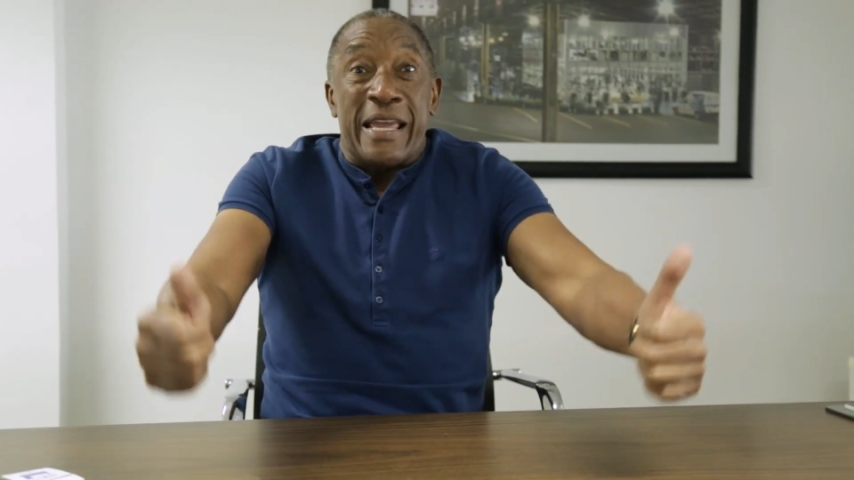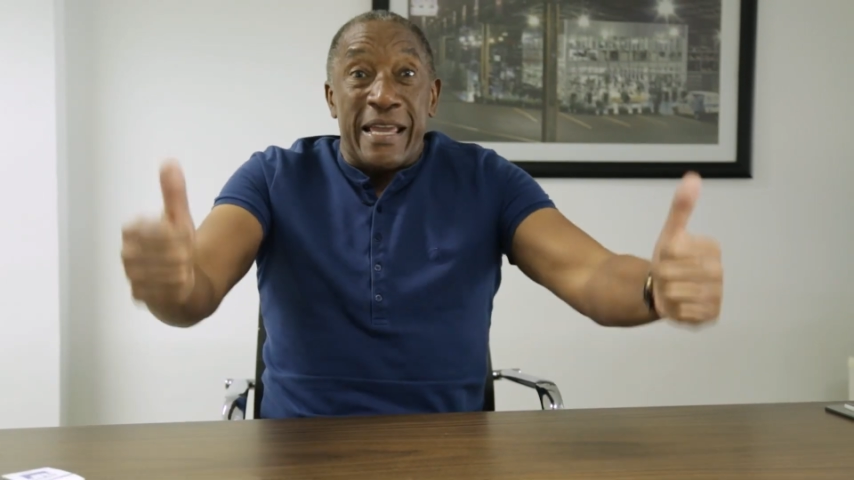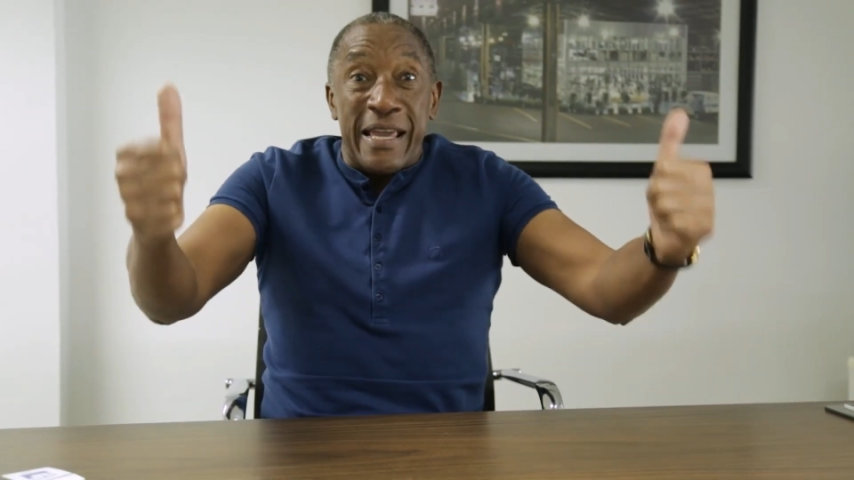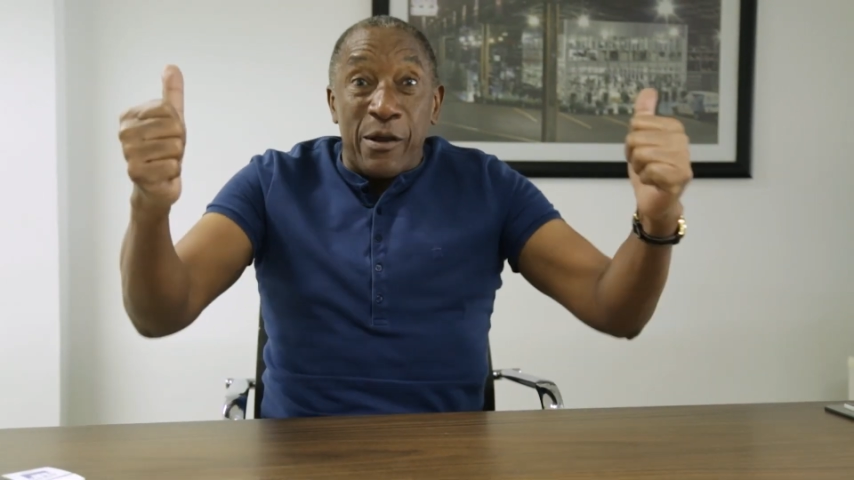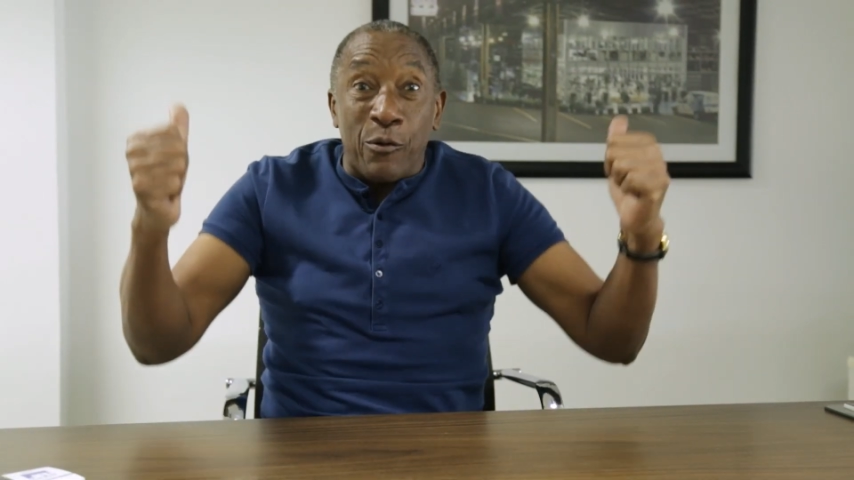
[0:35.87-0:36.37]

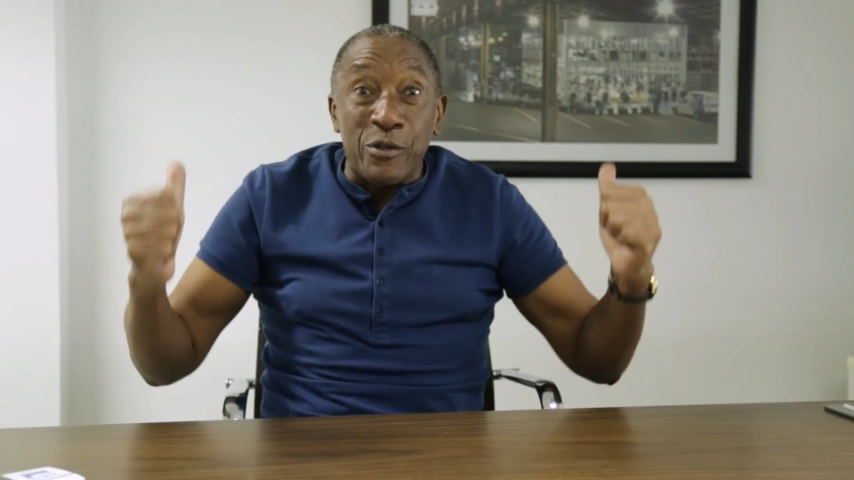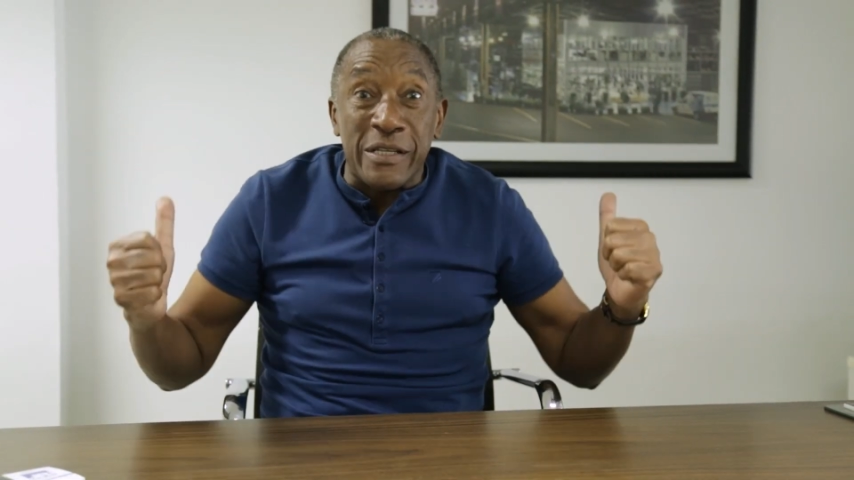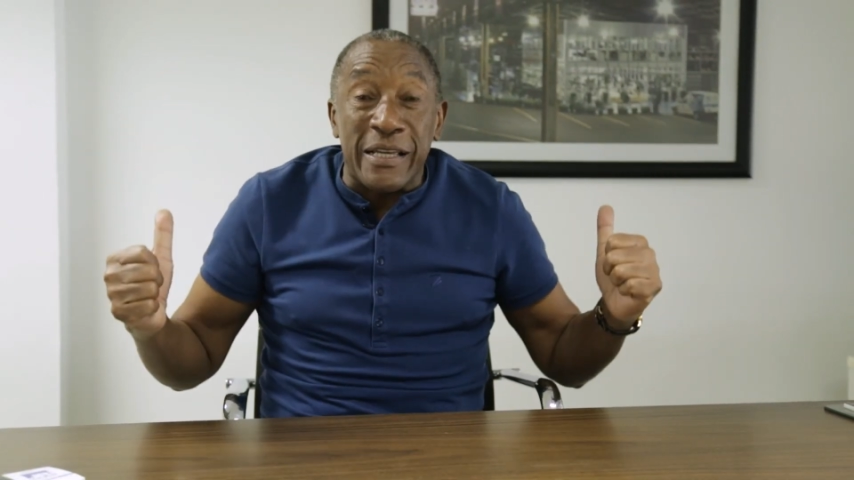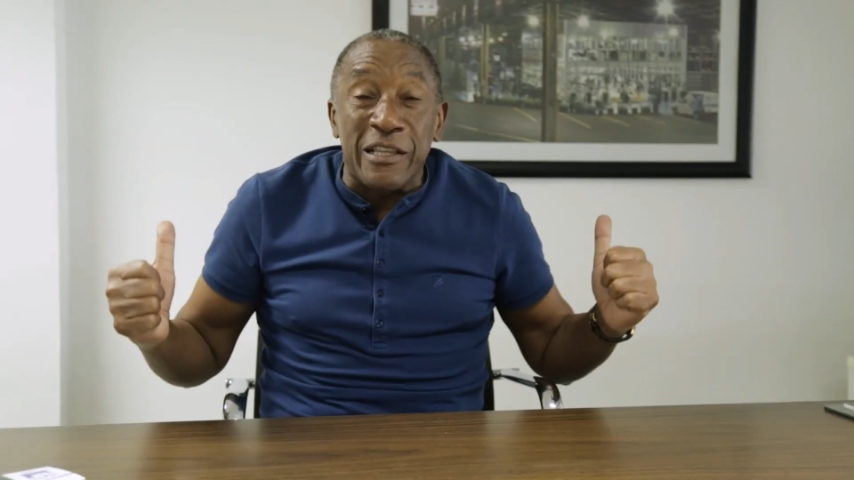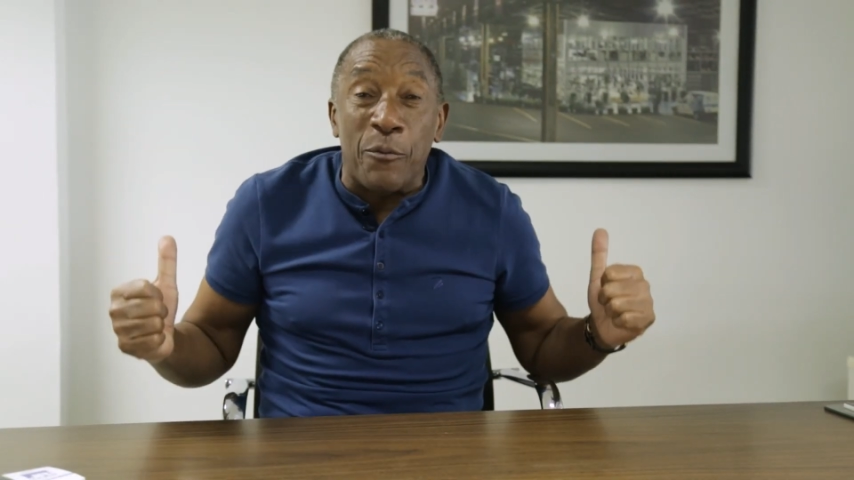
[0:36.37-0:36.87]
e
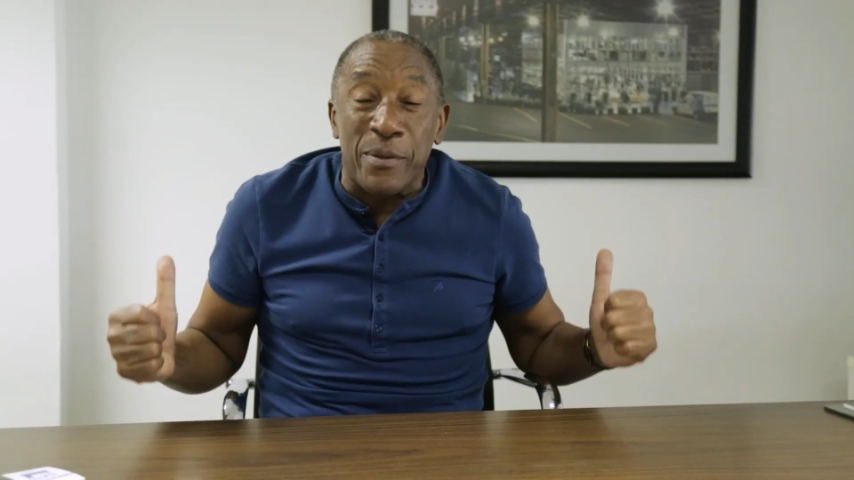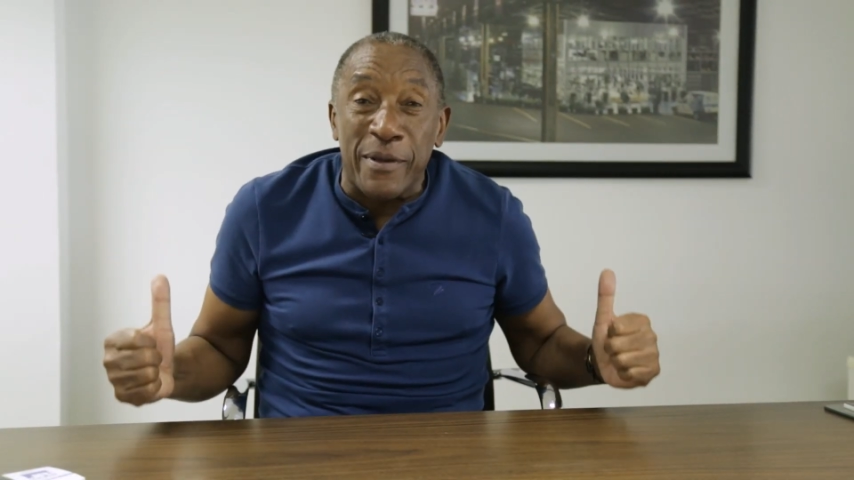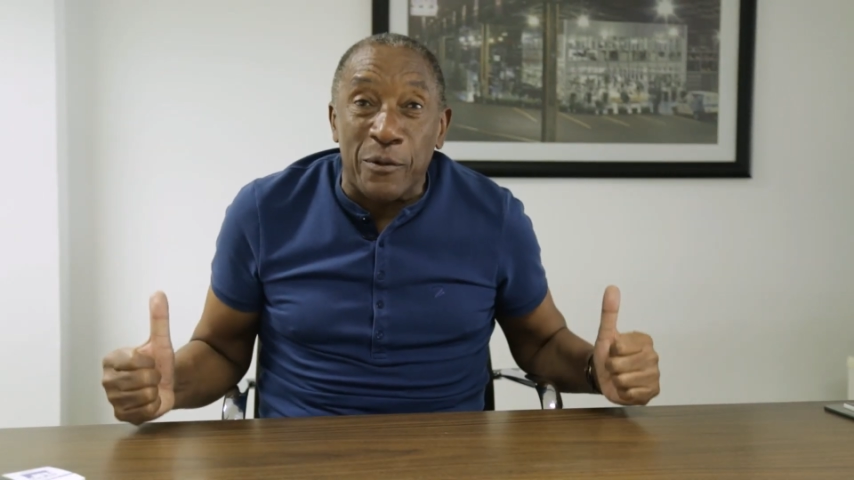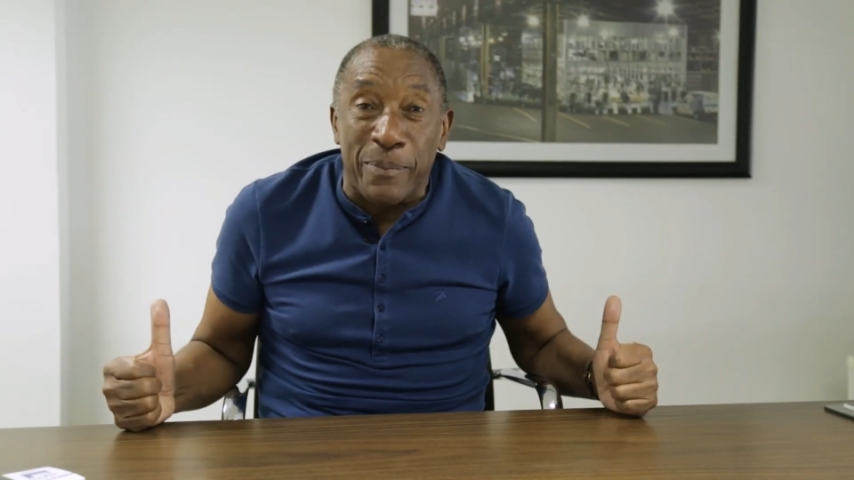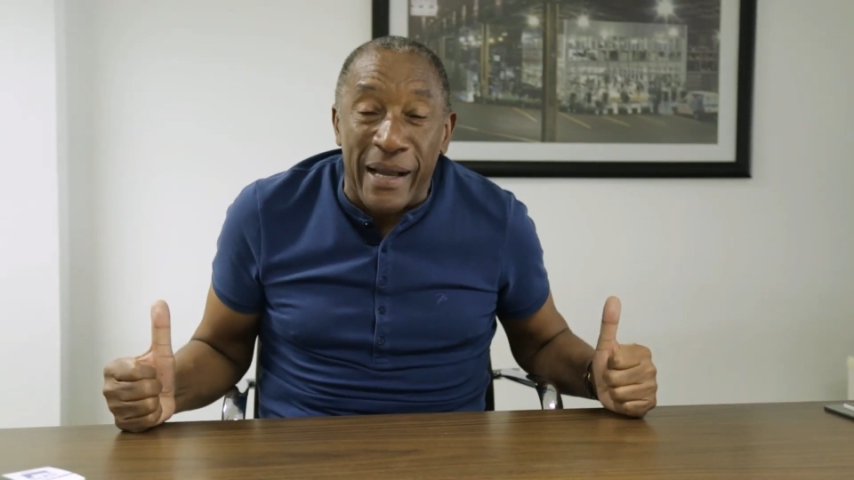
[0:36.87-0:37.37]
consegui dar o
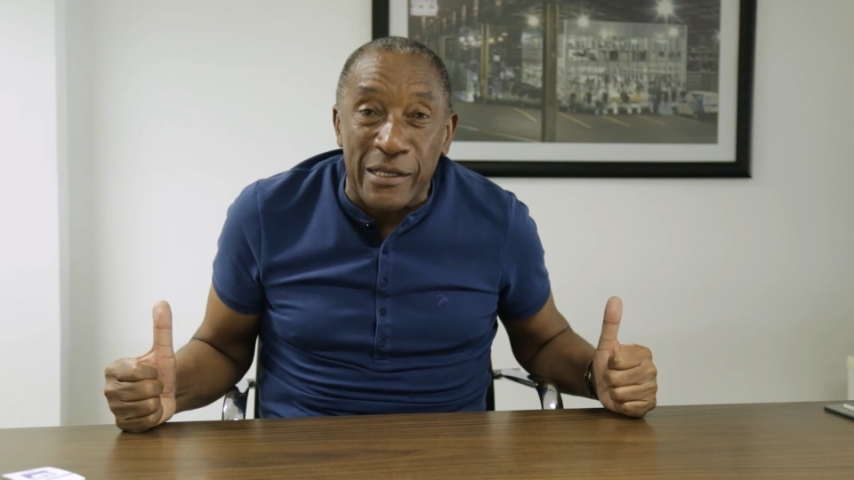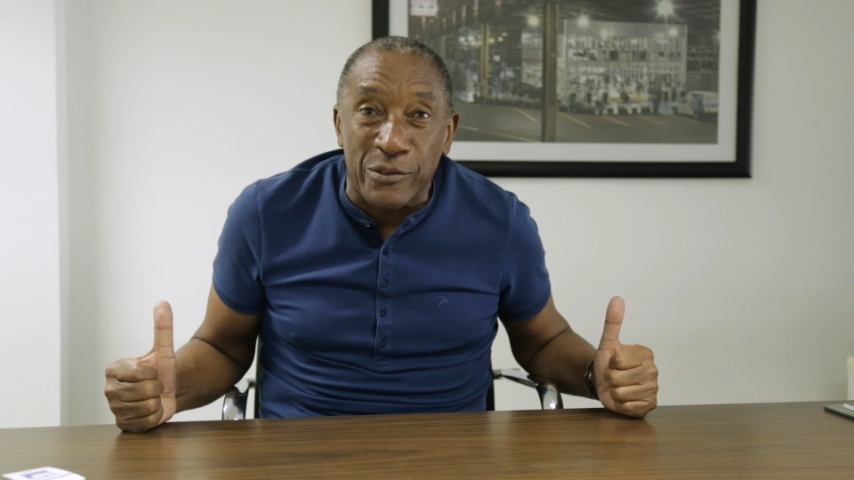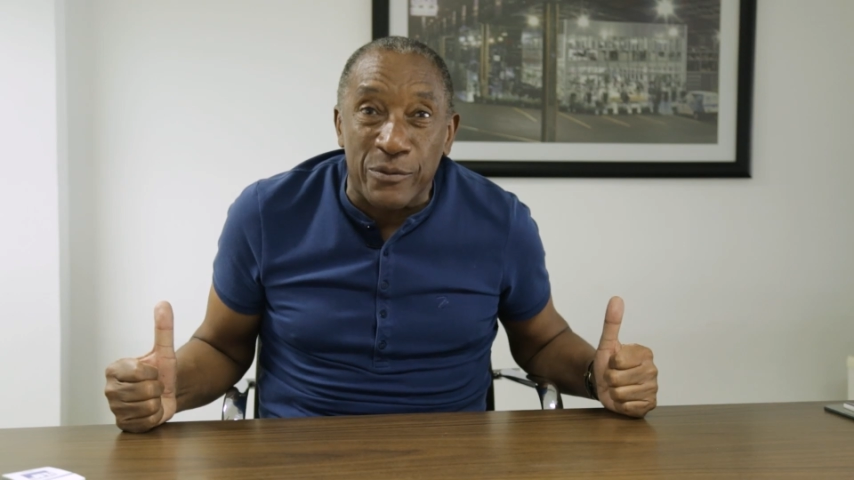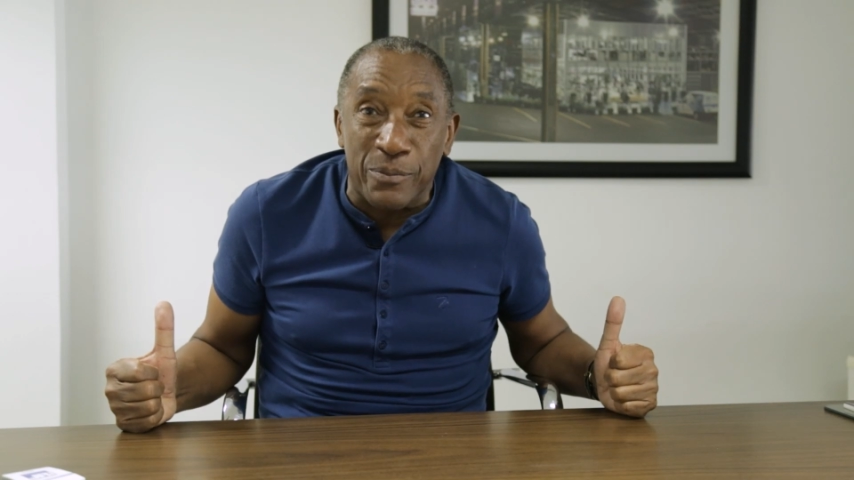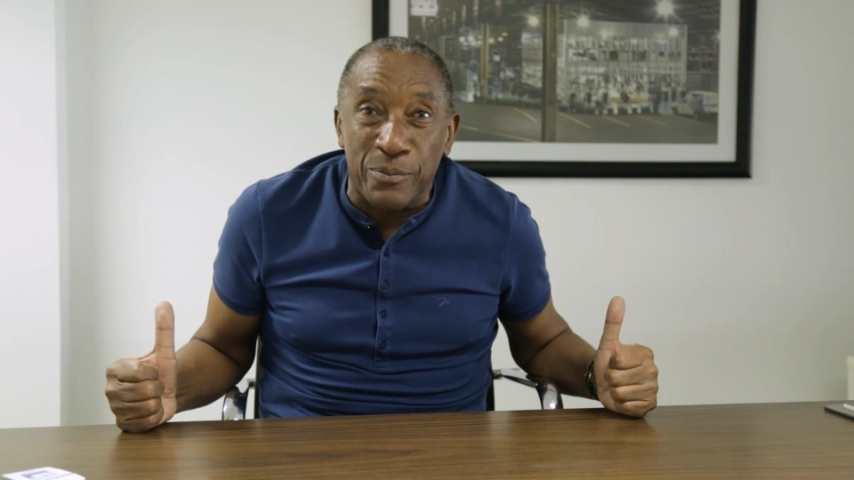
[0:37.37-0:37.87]
primeiro
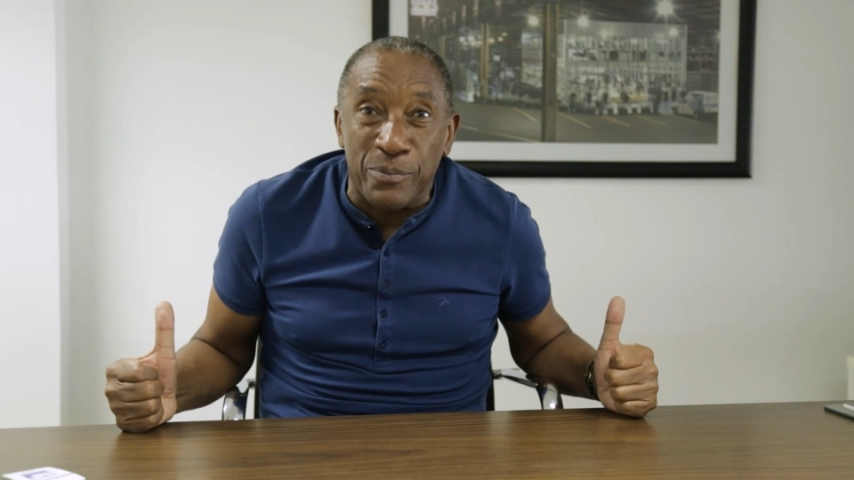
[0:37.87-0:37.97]
passo,